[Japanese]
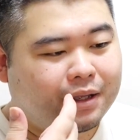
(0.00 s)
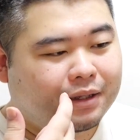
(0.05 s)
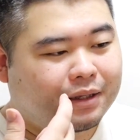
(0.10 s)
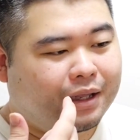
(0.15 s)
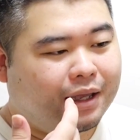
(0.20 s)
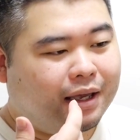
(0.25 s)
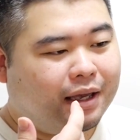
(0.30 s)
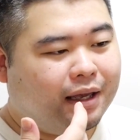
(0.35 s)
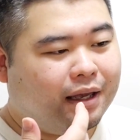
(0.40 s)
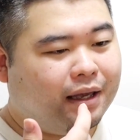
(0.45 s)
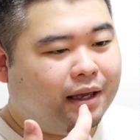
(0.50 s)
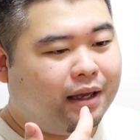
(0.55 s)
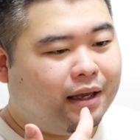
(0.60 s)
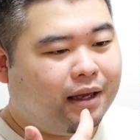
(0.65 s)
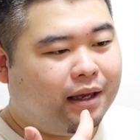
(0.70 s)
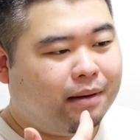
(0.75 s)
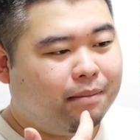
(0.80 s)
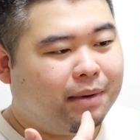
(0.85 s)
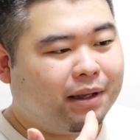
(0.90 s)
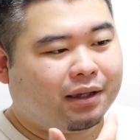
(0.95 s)

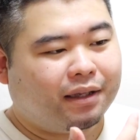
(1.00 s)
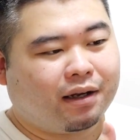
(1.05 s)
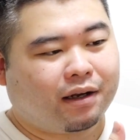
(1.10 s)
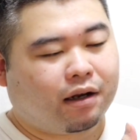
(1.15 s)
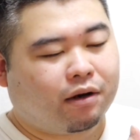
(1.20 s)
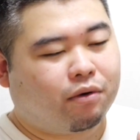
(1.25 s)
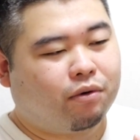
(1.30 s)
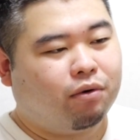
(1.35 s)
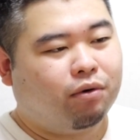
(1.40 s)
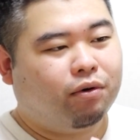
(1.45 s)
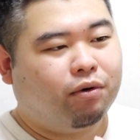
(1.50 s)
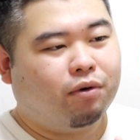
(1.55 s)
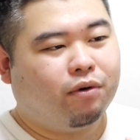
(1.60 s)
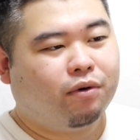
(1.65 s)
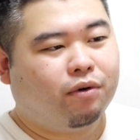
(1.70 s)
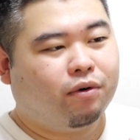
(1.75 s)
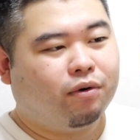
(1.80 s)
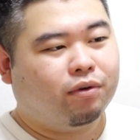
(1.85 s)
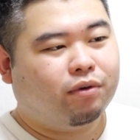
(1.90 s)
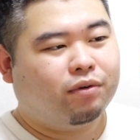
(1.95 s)
で、まあ、なんか
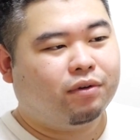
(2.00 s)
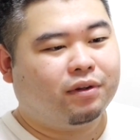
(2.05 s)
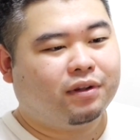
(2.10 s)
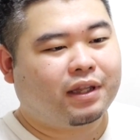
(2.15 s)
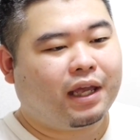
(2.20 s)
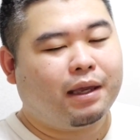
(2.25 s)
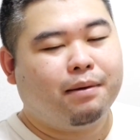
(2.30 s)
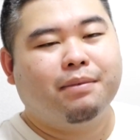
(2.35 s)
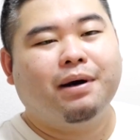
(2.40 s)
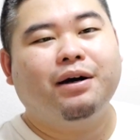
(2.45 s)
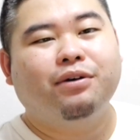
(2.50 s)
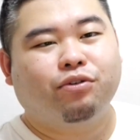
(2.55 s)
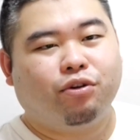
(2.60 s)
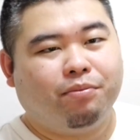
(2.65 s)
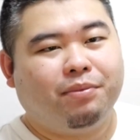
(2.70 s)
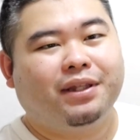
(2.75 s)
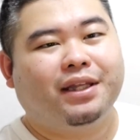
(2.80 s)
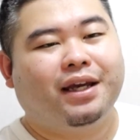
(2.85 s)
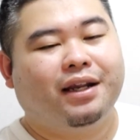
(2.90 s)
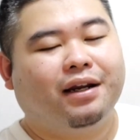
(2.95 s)
こう、タイムアウト
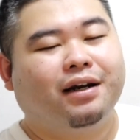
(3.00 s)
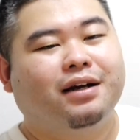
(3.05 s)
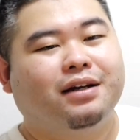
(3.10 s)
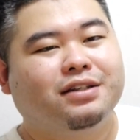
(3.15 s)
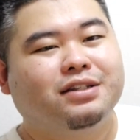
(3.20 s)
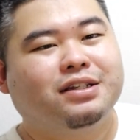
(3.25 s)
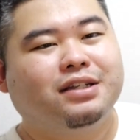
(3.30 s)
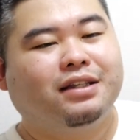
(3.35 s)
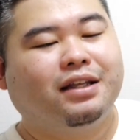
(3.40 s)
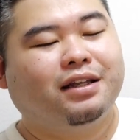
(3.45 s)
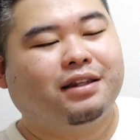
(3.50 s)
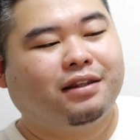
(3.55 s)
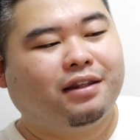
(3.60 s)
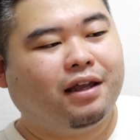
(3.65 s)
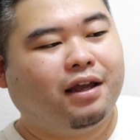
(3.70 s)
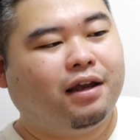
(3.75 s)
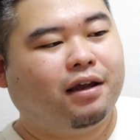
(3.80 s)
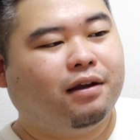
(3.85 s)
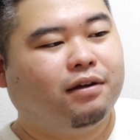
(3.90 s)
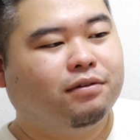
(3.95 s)
みたいな感じになっ
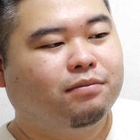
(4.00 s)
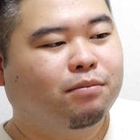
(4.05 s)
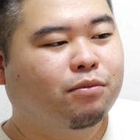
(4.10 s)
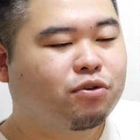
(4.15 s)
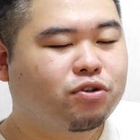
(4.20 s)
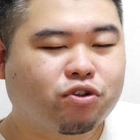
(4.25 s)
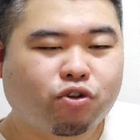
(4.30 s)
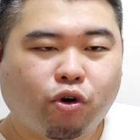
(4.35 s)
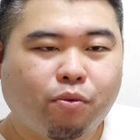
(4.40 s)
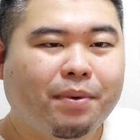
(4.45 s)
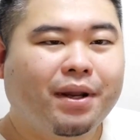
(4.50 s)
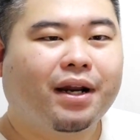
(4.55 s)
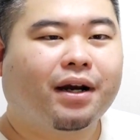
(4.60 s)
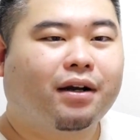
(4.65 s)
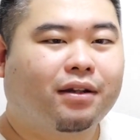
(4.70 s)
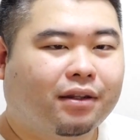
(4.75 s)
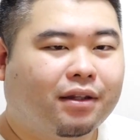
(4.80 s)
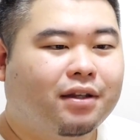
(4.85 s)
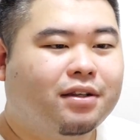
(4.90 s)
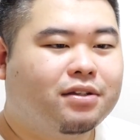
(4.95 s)
て、申し込めな
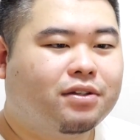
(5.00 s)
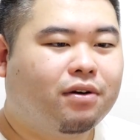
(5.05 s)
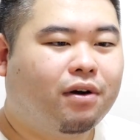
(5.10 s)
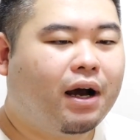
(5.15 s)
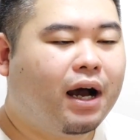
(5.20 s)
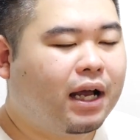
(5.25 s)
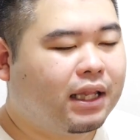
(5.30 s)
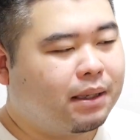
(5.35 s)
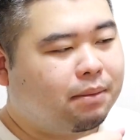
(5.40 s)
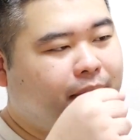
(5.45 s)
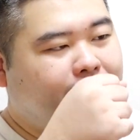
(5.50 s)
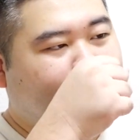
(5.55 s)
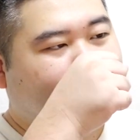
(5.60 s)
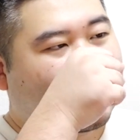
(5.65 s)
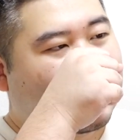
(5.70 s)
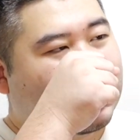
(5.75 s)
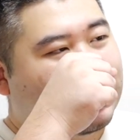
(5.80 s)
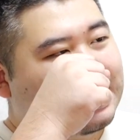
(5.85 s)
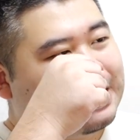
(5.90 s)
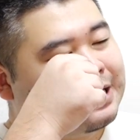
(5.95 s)
かったんですよ。ああ、でもなん
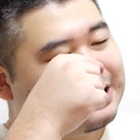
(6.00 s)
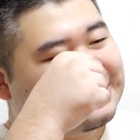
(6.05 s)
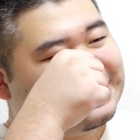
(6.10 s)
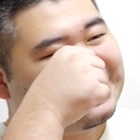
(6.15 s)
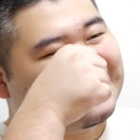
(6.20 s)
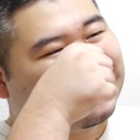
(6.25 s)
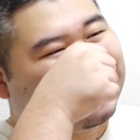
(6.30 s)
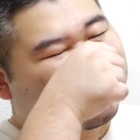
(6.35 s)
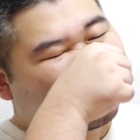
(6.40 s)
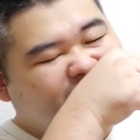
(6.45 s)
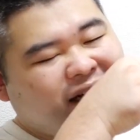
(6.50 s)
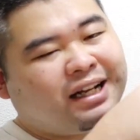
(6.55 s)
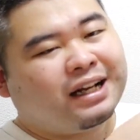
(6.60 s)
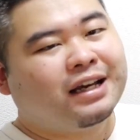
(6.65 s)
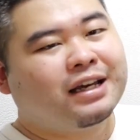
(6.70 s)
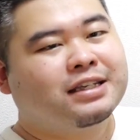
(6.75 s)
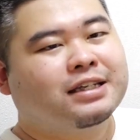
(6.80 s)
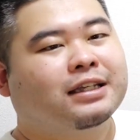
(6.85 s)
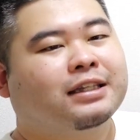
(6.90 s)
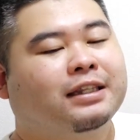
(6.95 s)
か、時間
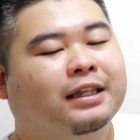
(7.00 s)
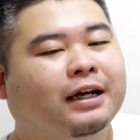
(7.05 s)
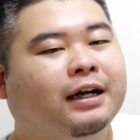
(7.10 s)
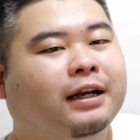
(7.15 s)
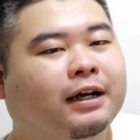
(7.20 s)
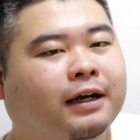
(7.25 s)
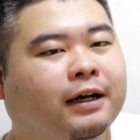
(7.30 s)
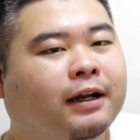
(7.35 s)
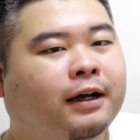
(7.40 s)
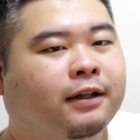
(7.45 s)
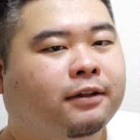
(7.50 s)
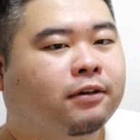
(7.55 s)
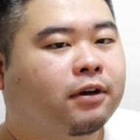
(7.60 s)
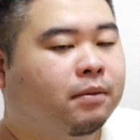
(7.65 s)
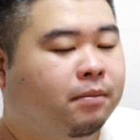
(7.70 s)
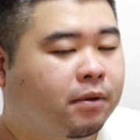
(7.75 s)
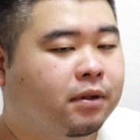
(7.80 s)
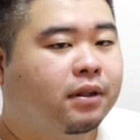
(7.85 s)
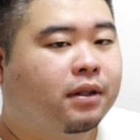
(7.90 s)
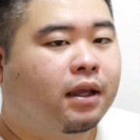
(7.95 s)
かけちゃったからなとか
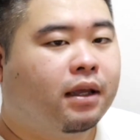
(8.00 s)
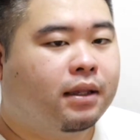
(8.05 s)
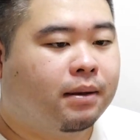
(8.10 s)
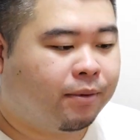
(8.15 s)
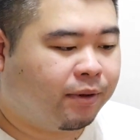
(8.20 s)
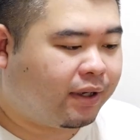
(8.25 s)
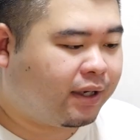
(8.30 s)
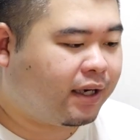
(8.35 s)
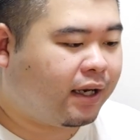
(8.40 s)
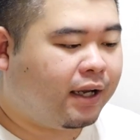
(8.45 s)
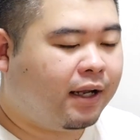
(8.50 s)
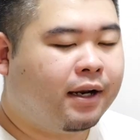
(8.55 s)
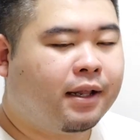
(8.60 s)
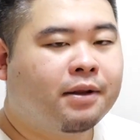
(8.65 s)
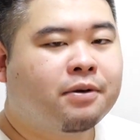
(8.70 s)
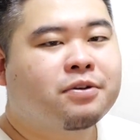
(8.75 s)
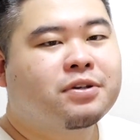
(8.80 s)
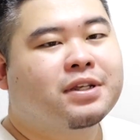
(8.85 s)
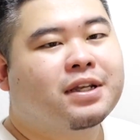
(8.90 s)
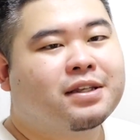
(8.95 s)
思って、でも一回やり
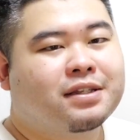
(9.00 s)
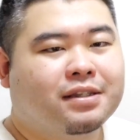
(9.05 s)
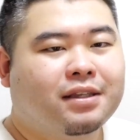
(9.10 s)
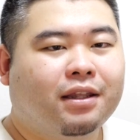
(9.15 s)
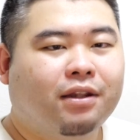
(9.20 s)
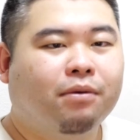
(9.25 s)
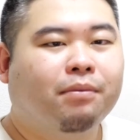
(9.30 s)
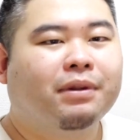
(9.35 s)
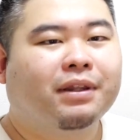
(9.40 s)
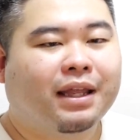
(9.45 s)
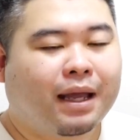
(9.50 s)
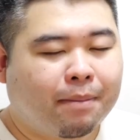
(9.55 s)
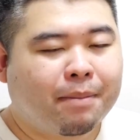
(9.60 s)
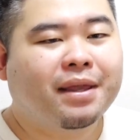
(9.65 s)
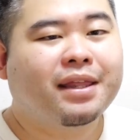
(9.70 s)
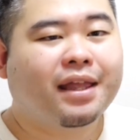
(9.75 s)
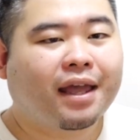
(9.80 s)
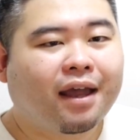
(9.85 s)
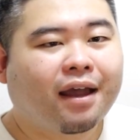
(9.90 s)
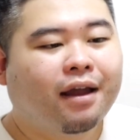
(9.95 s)
直したんですけども、
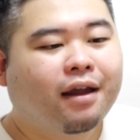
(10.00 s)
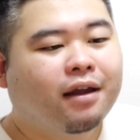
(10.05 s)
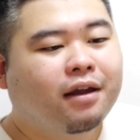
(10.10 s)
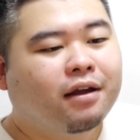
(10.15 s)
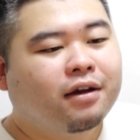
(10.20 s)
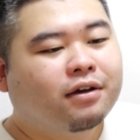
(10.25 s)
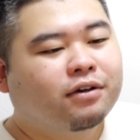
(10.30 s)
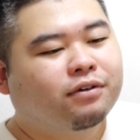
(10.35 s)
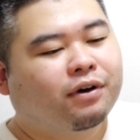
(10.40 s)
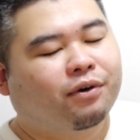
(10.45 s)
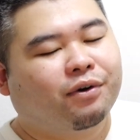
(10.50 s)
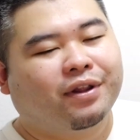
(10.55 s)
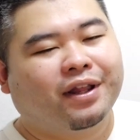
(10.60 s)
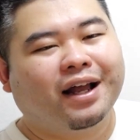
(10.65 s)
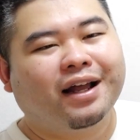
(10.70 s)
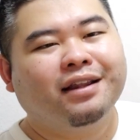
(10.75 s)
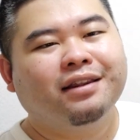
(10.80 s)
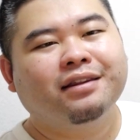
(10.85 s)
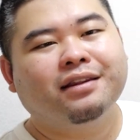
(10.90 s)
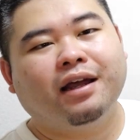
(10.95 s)
ダメで、これ
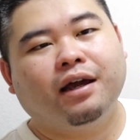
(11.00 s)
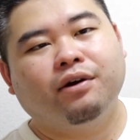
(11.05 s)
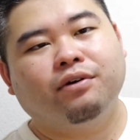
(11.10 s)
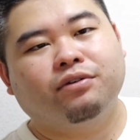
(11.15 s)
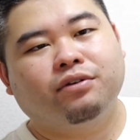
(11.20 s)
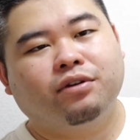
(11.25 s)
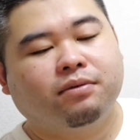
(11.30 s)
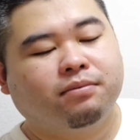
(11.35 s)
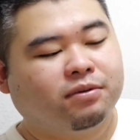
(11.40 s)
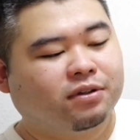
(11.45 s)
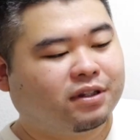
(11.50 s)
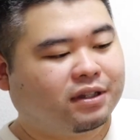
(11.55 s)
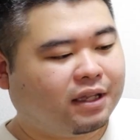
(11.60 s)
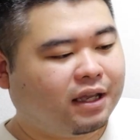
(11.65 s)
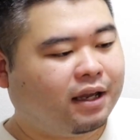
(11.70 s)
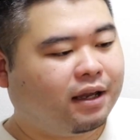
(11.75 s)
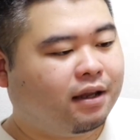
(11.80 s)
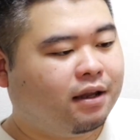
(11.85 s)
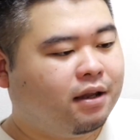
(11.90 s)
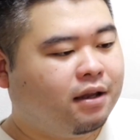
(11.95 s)
なんだよって思っ
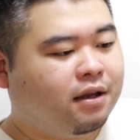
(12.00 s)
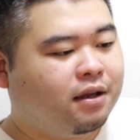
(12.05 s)
て。